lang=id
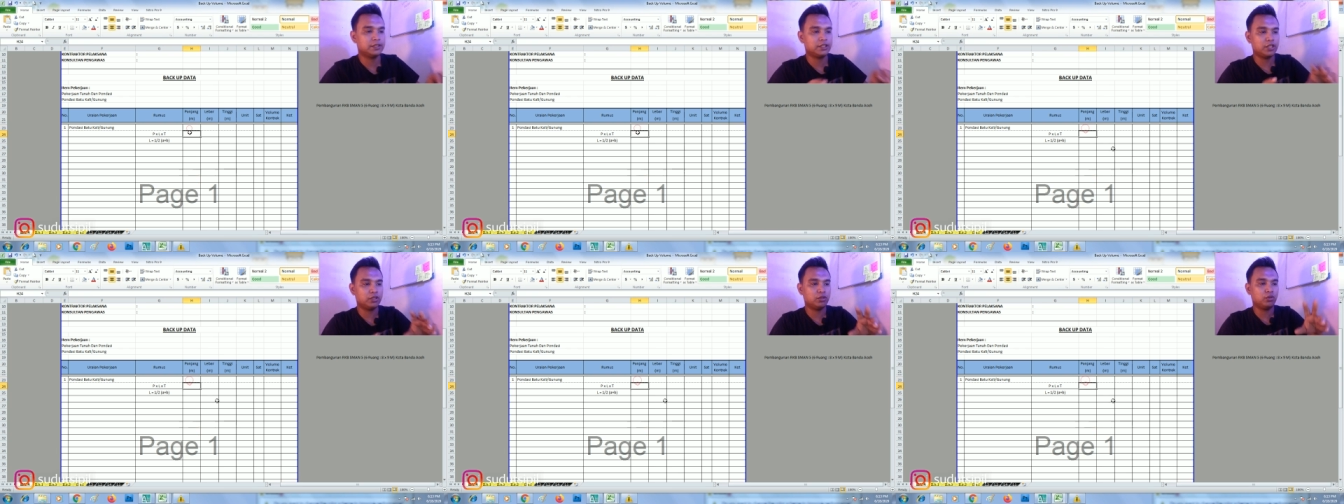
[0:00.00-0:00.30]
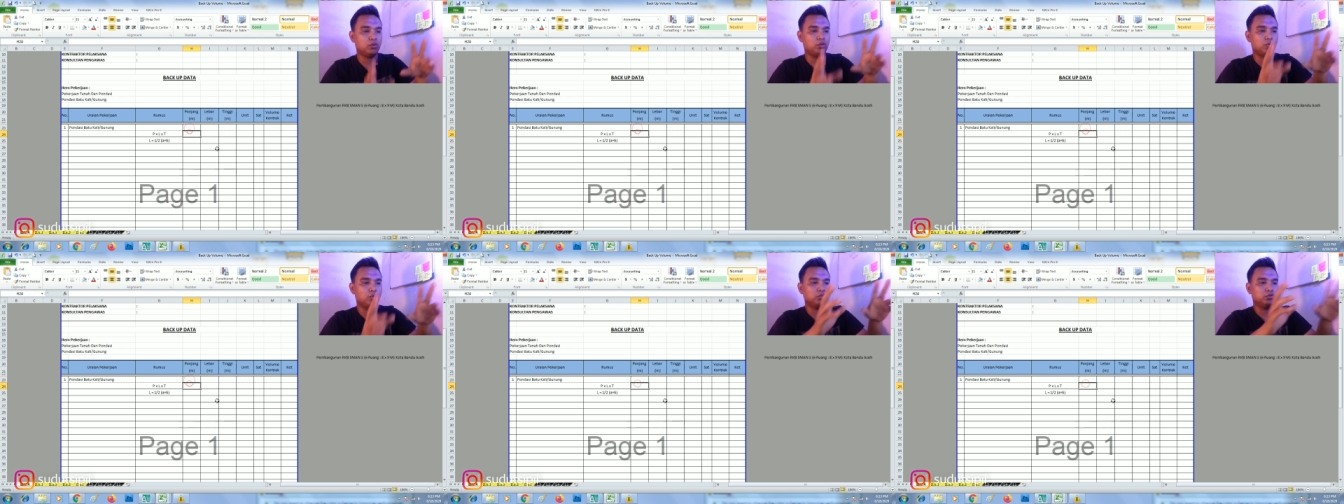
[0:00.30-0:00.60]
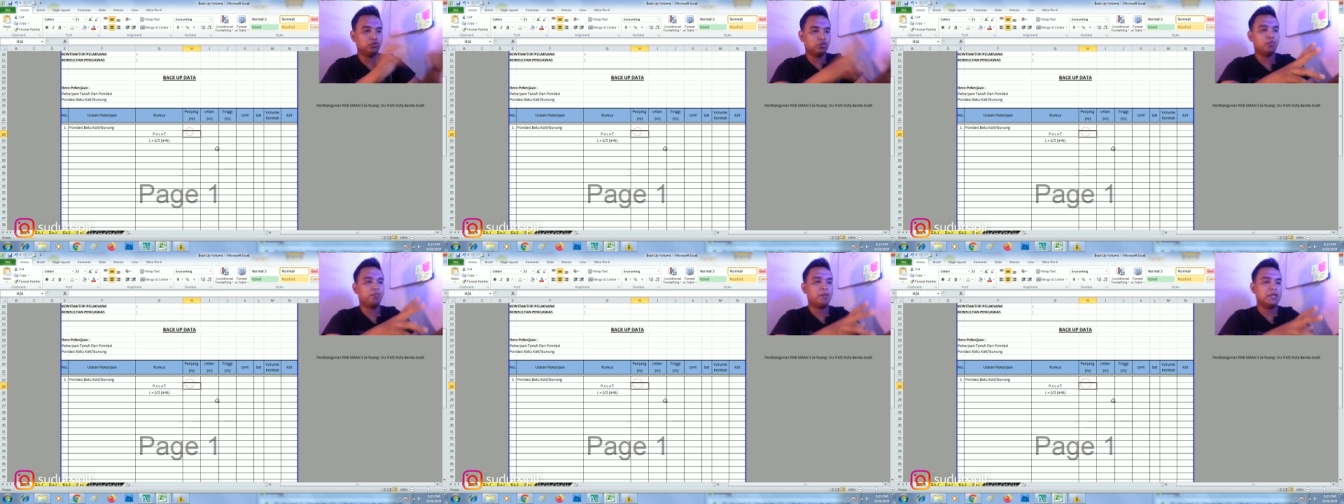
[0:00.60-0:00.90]
cek dulu
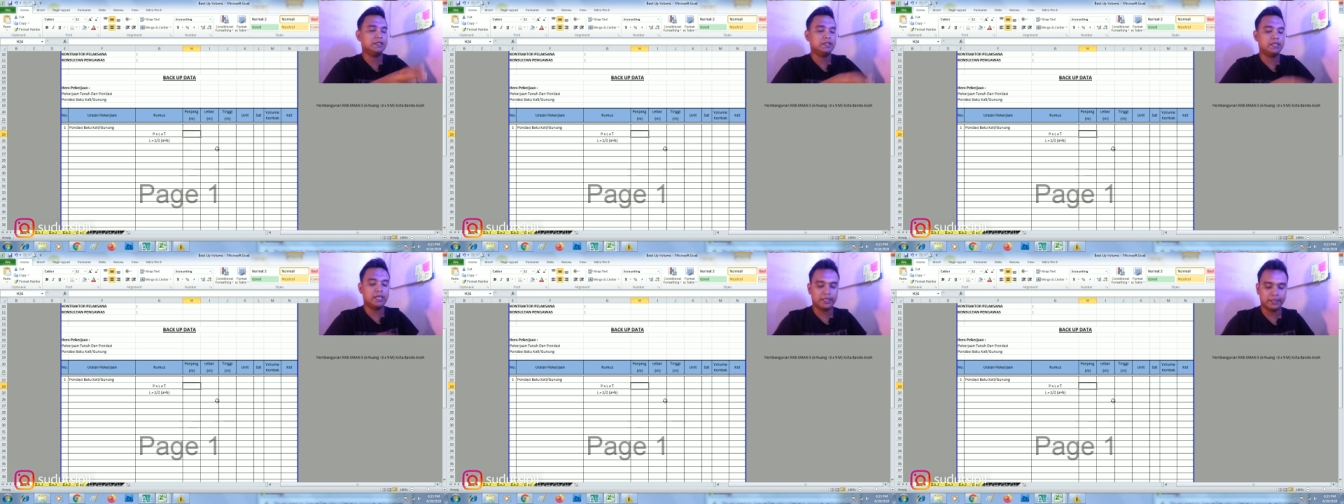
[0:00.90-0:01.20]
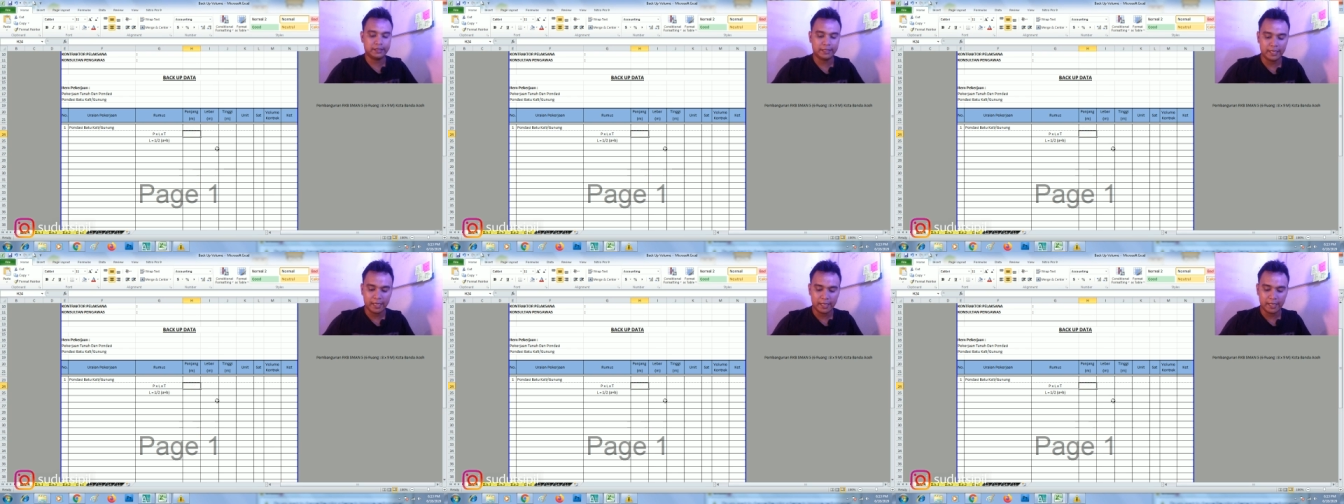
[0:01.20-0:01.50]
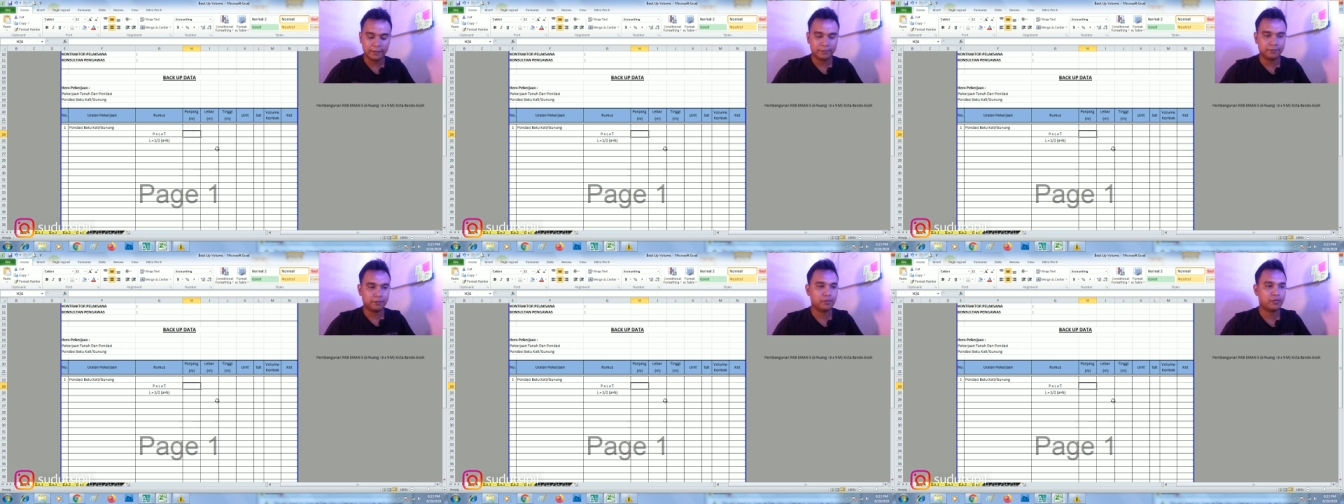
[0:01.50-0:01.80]
untuk
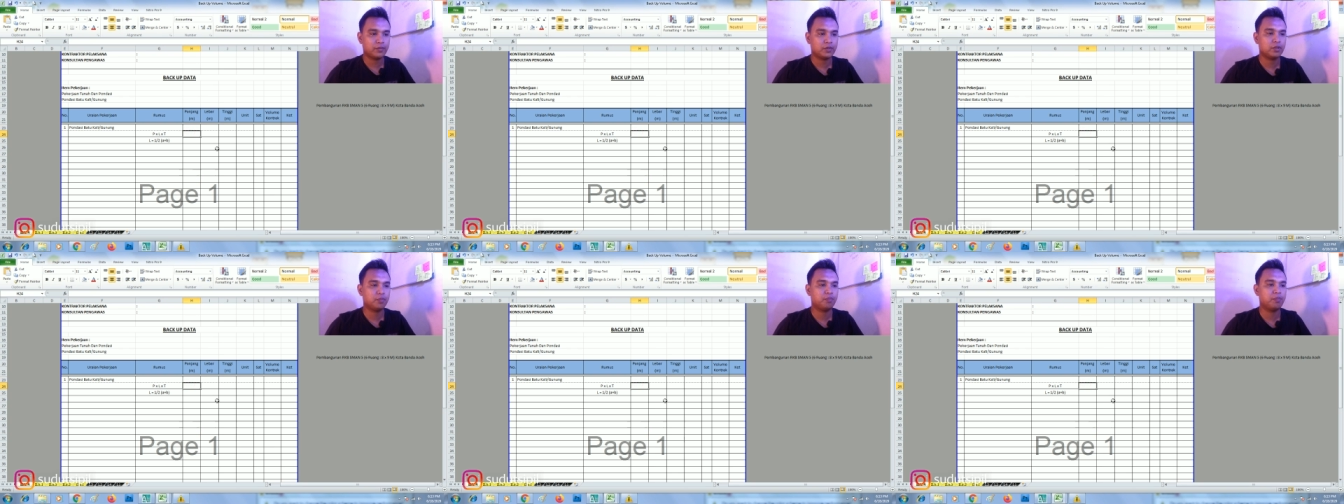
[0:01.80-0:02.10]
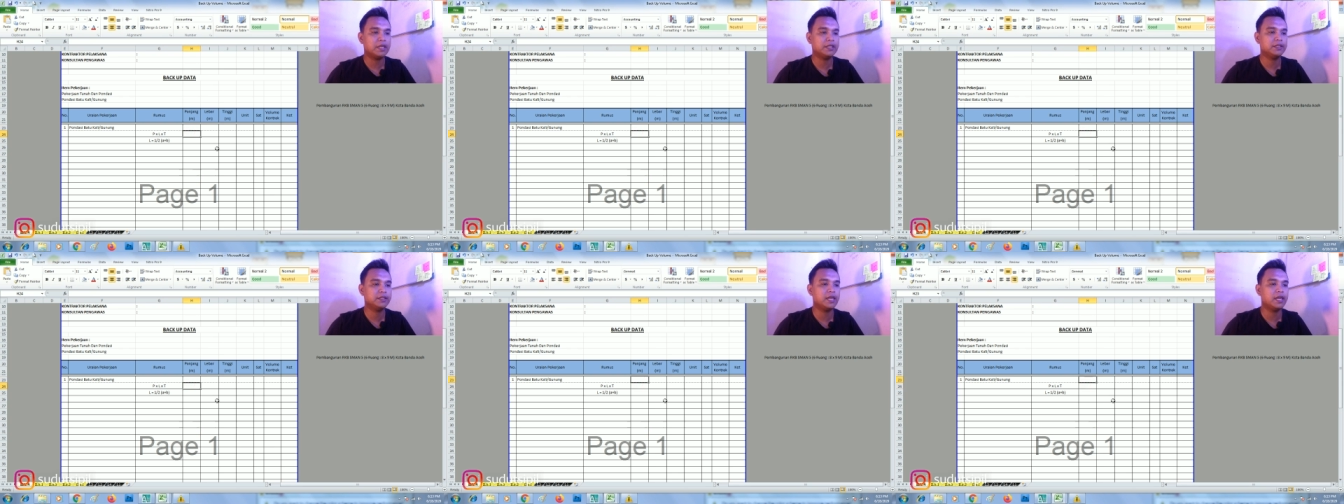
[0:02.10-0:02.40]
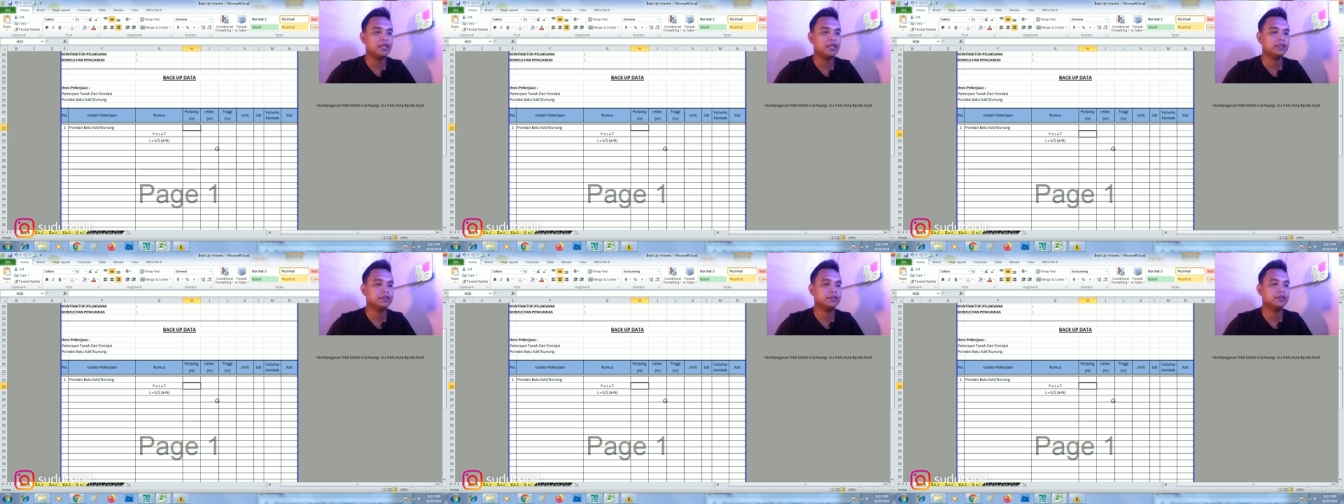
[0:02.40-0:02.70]
panjangnya.
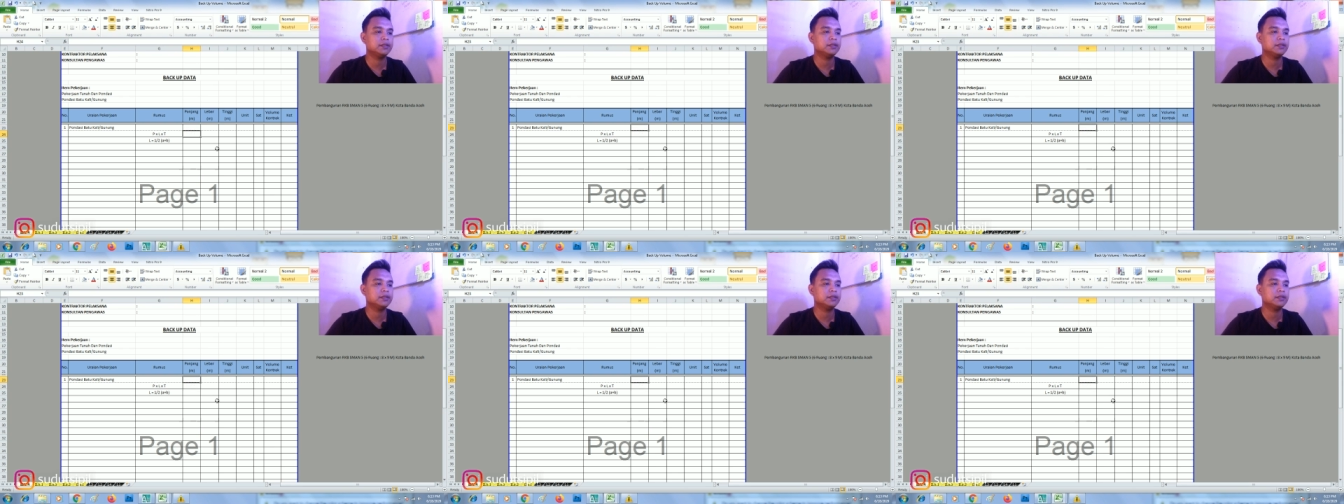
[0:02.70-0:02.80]
Panjang